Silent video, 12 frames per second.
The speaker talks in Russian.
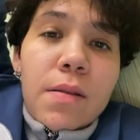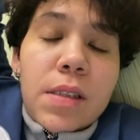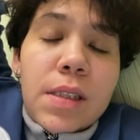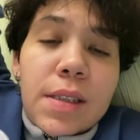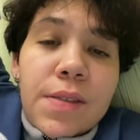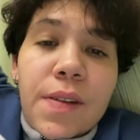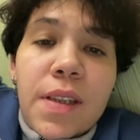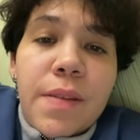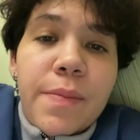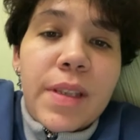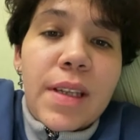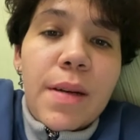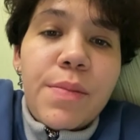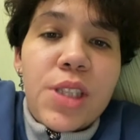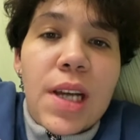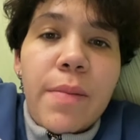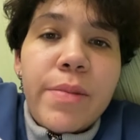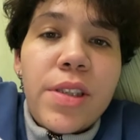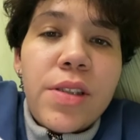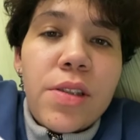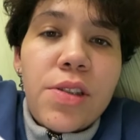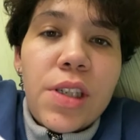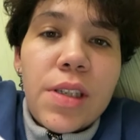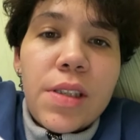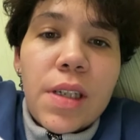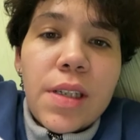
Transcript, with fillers: Со Светой мы не общаемся сейчас, я